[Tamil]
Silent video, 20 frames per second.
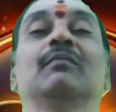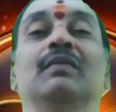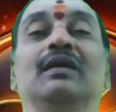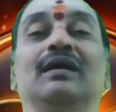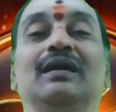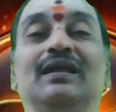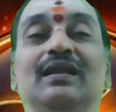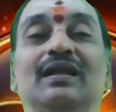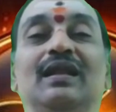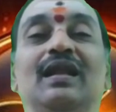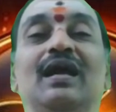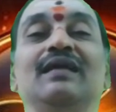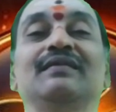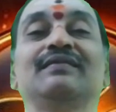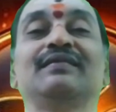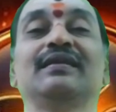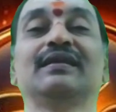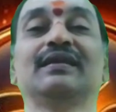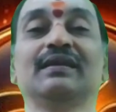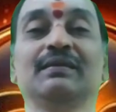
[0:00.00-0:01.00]
மகர
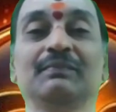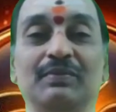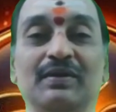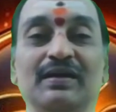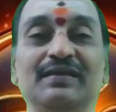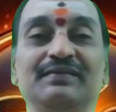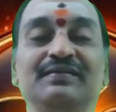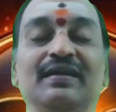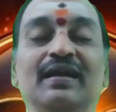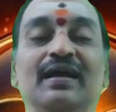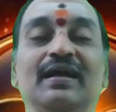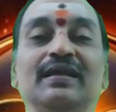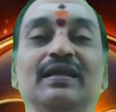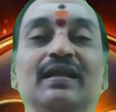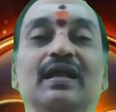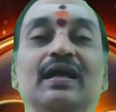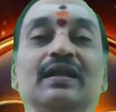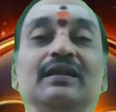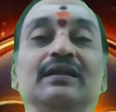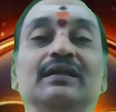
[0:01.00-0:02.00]
ராசிக்கு பயிற்சி
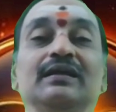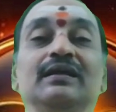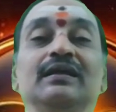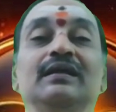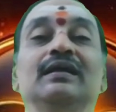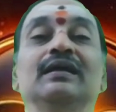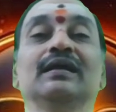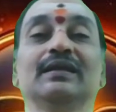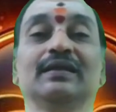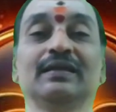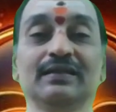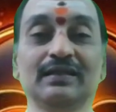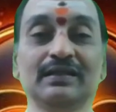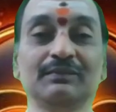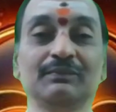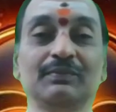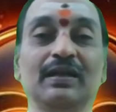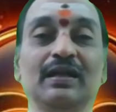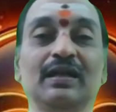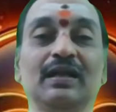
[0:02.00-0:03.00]
ஆகிறார்
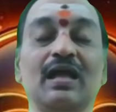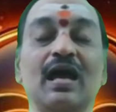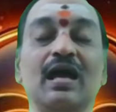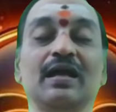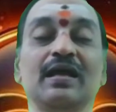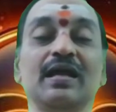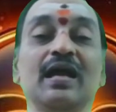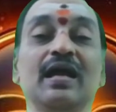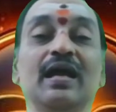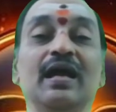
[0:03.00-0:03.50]
இதன் பலனாக